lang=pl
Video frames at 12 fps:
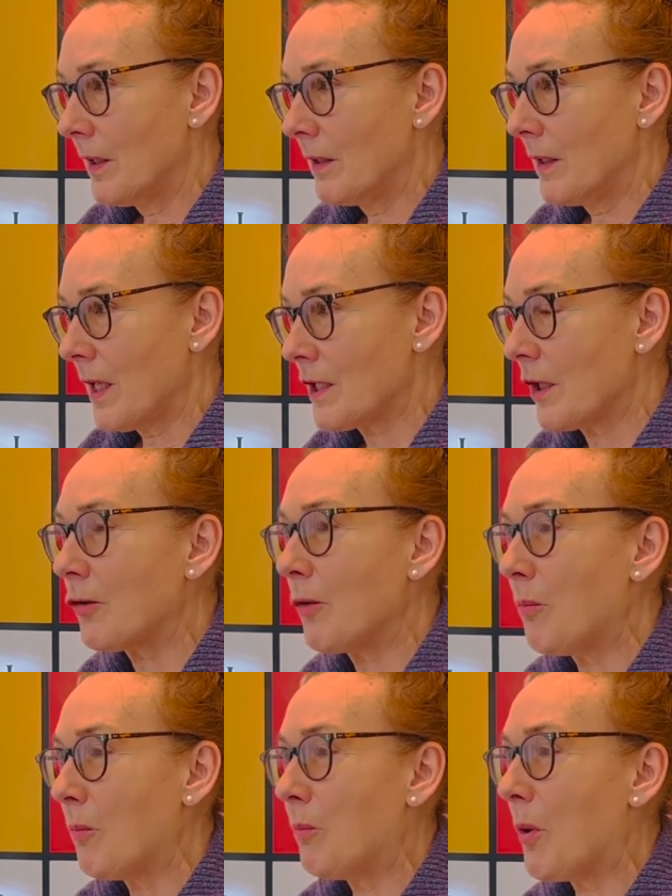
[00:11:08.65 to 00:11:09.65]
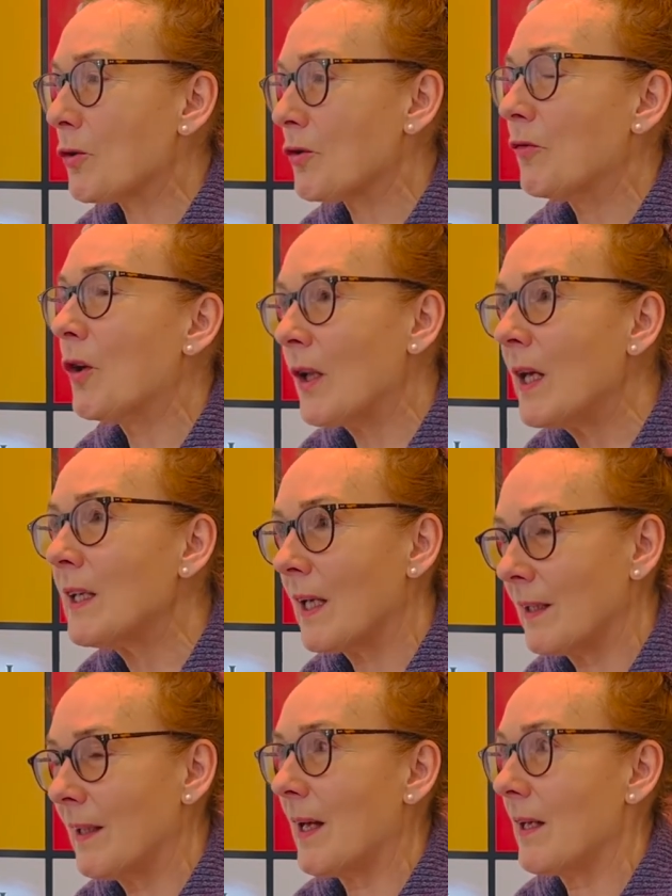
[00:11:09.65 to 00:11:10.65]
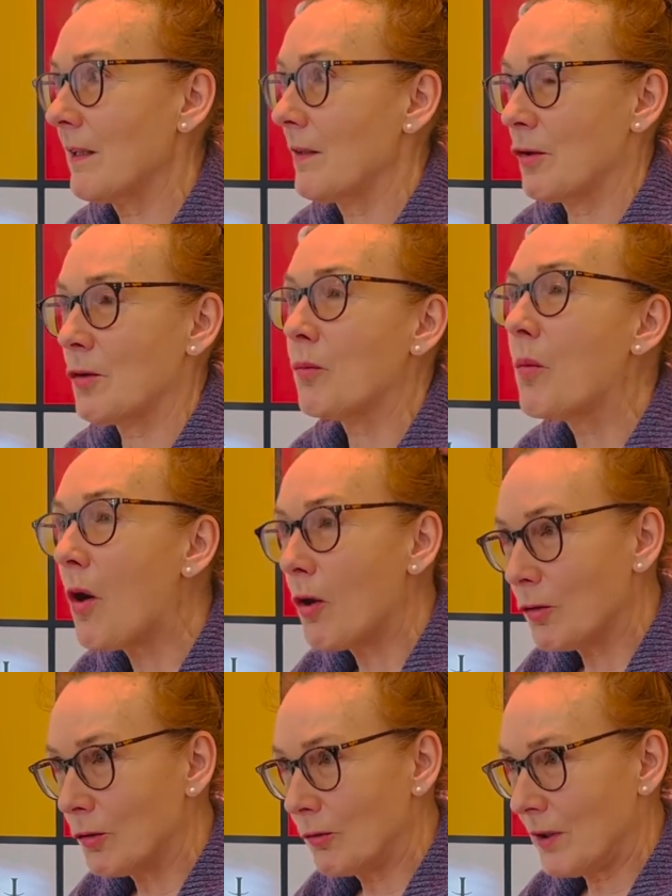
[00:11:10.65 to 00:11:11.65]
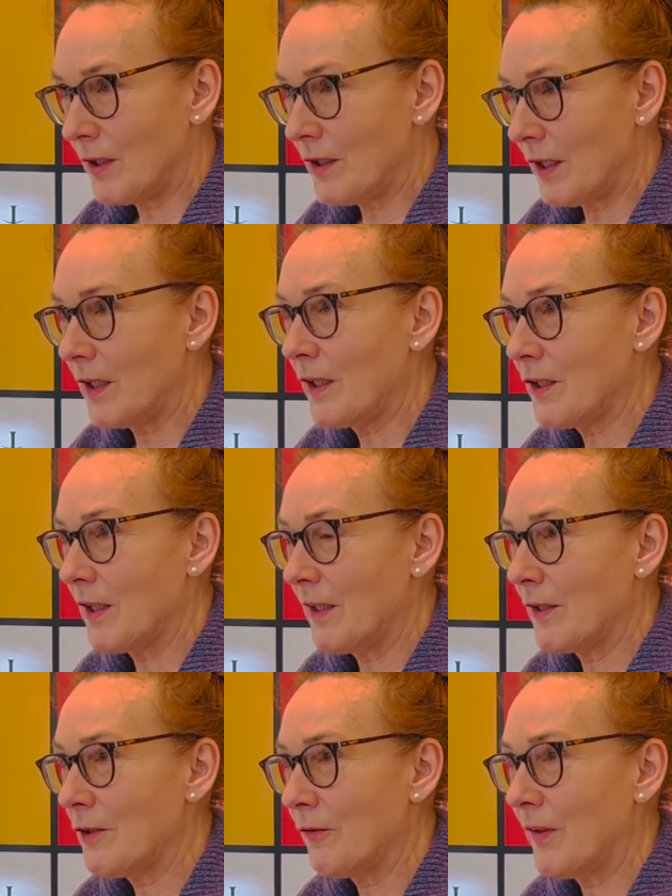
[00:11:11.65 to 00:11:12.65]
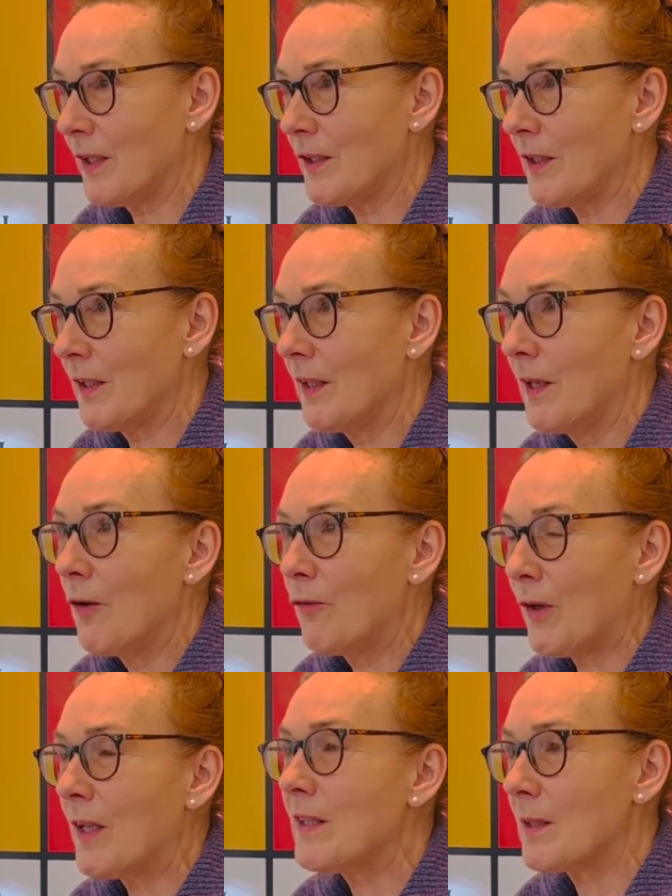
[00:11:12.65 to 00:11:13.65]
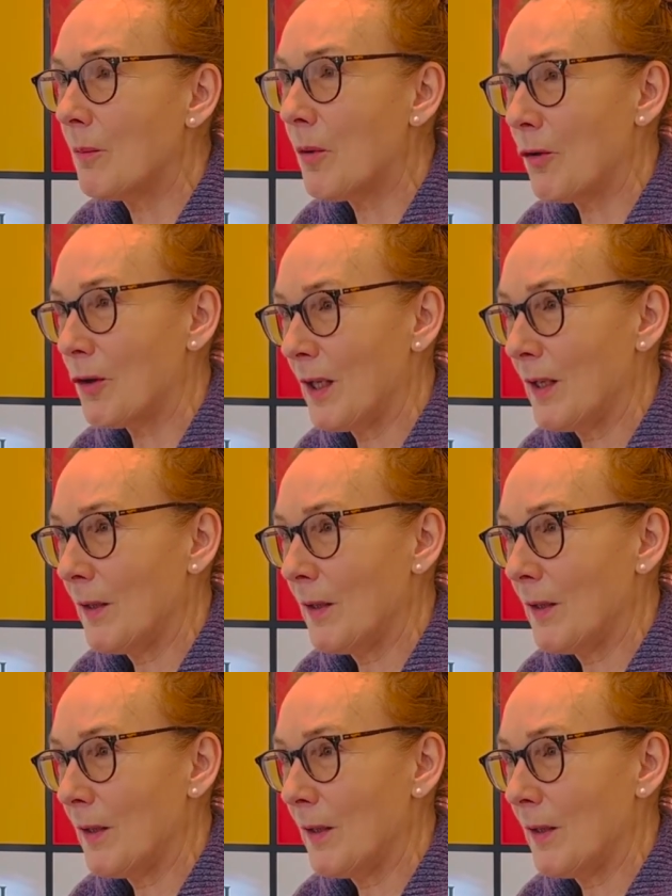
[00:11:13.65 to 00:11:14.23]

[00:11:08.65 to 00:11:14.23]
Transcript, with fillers: naszego pozwolenia na zło, które dzieje się na świecie, w ręce Boga.